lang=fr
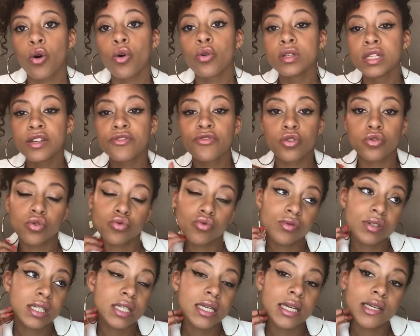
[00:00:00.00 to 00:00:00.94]
niveau de tout ce
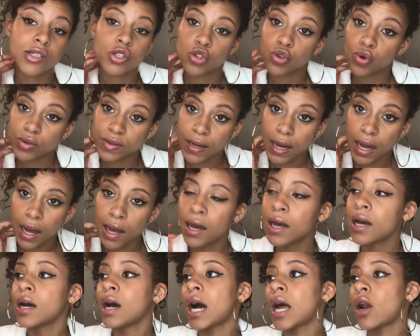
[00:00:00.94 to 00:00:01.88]
qui est soda,
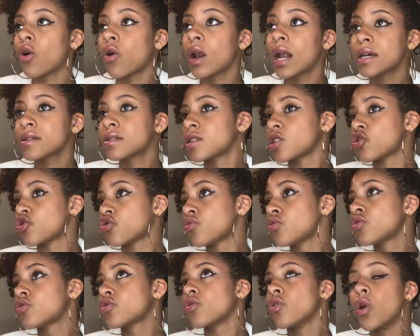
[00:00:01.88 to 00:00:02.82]
alors là c'est
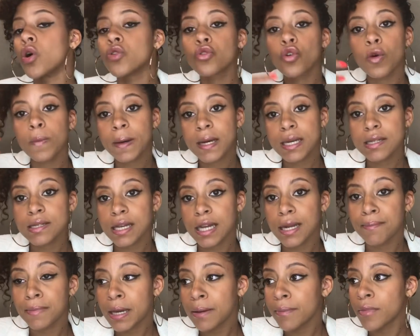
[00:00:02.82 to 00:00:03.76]
juste l'entreprise
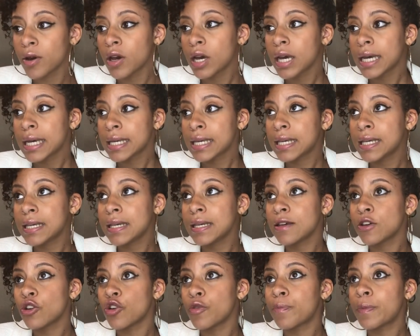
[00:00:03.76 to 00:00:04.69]
elle-même qui
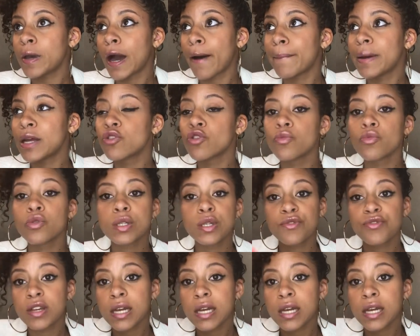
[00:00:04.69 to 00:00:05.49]
euh, permet de modifier